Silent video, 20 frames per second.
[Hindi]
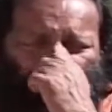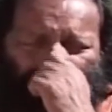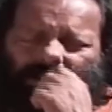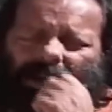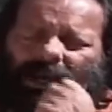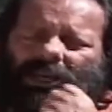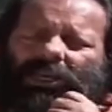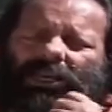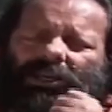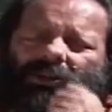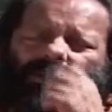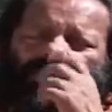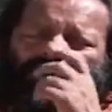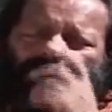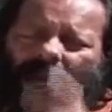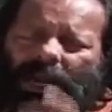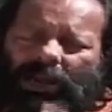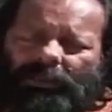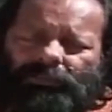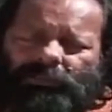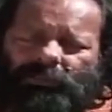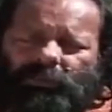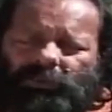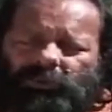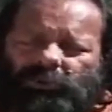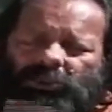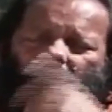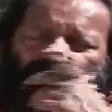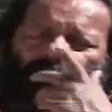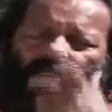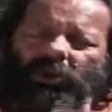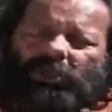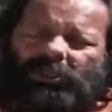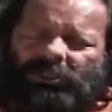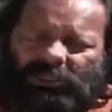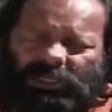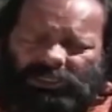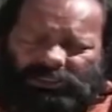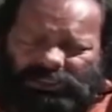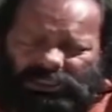हमारे को आपको
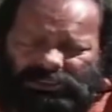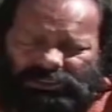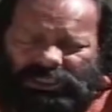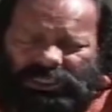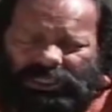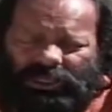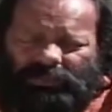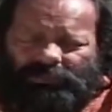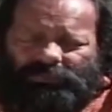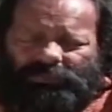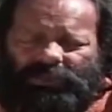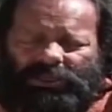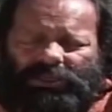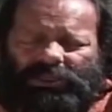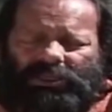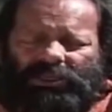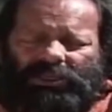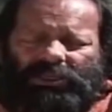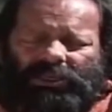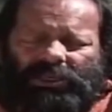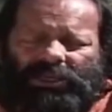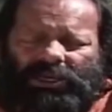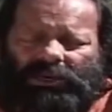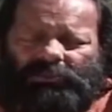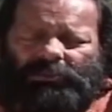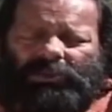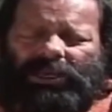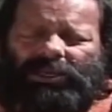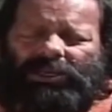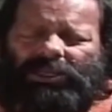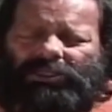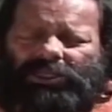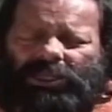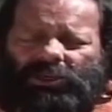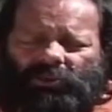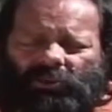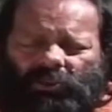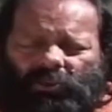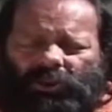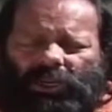सम्मोहित कर सकते हैं हमारे
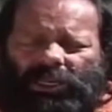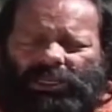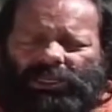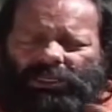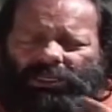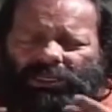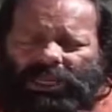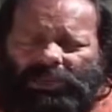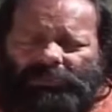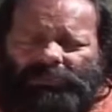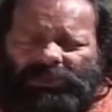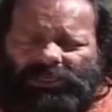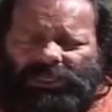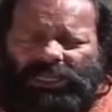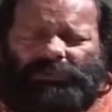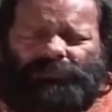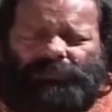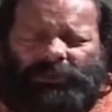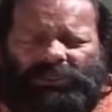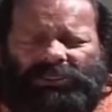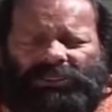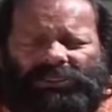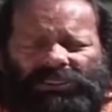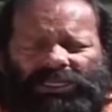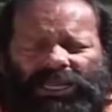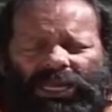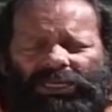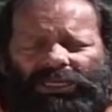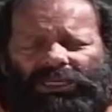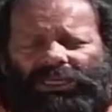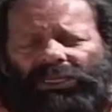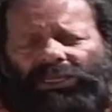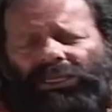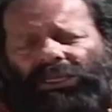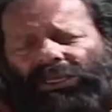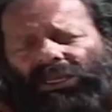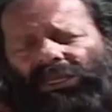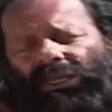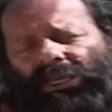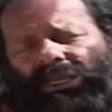अंदर हो रही केमिकल प्रक्रिया के
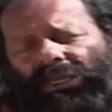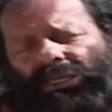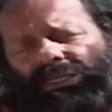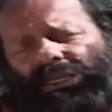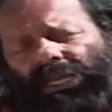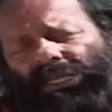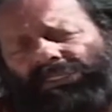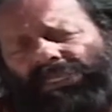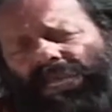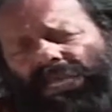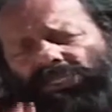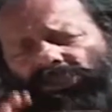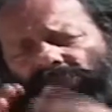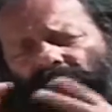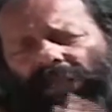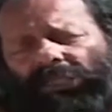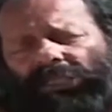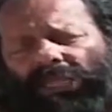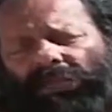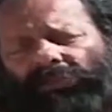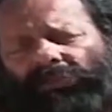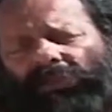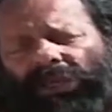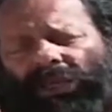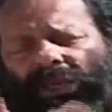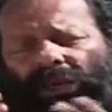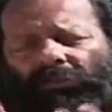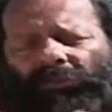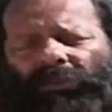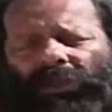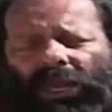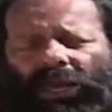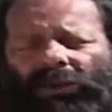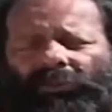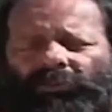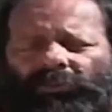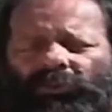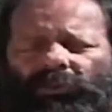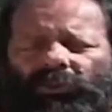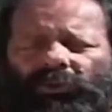रसा स्वादन में हमें
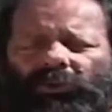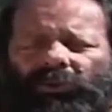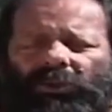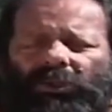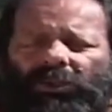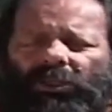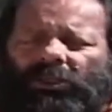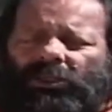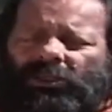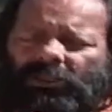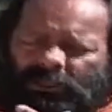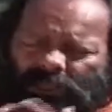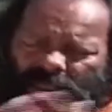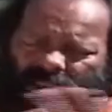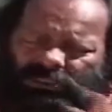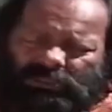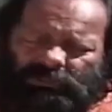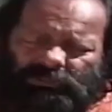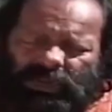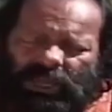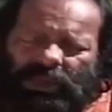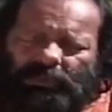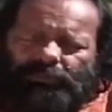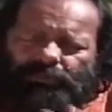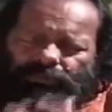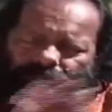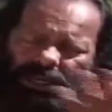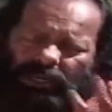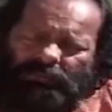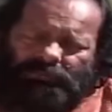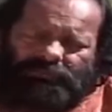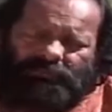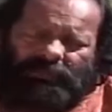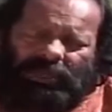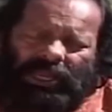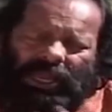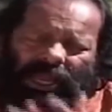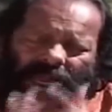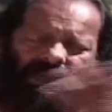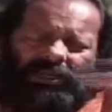आपको रस में प्रेम
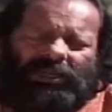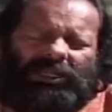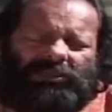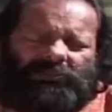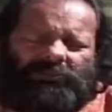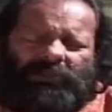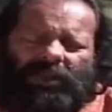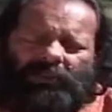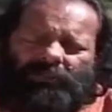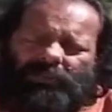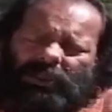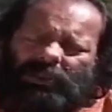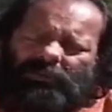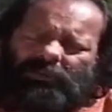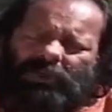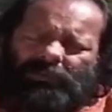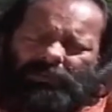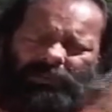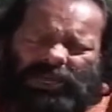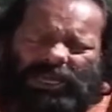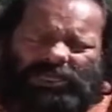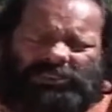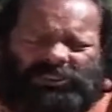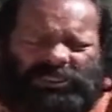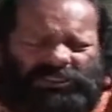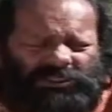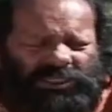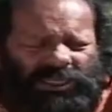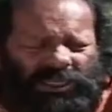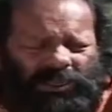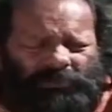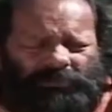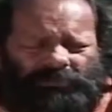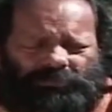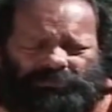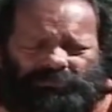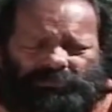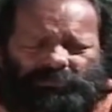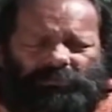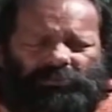में आनंद में वीर में बना सकते हैं
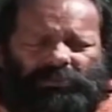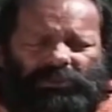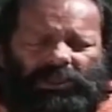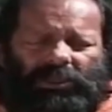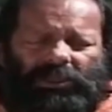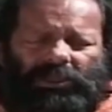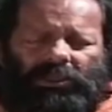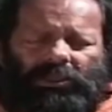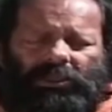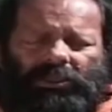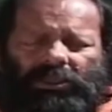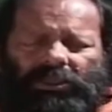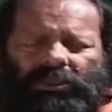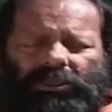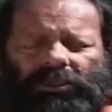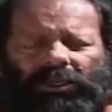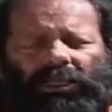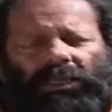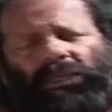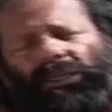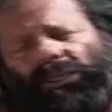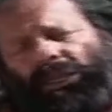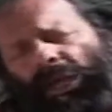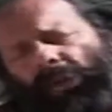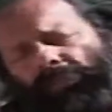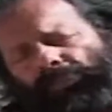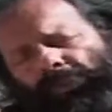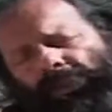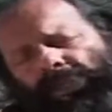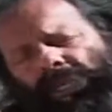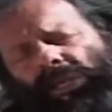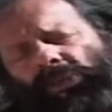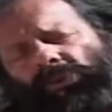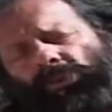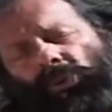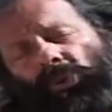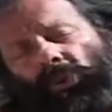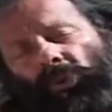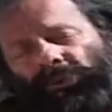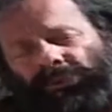लेकिन अपने
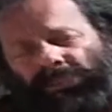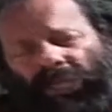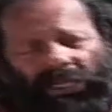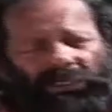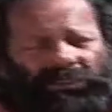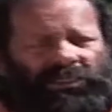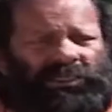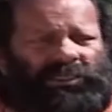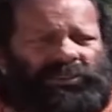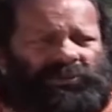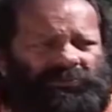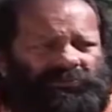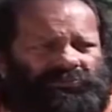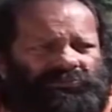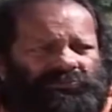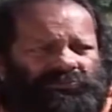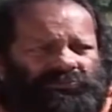खो जाते हैं